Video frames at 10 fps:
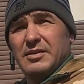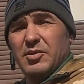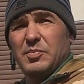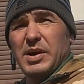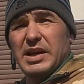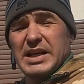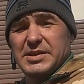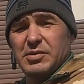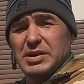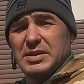он
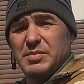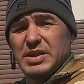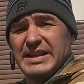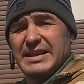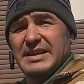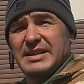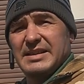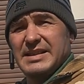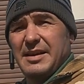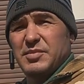показывает именно
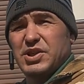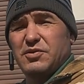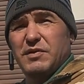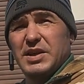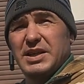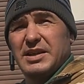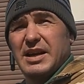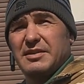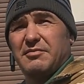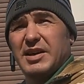сами швы,
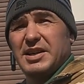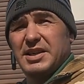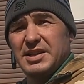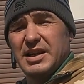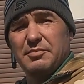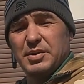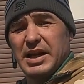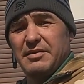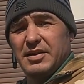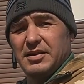как варить, как
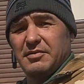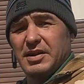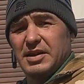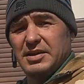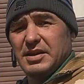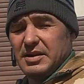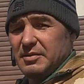правильно варить.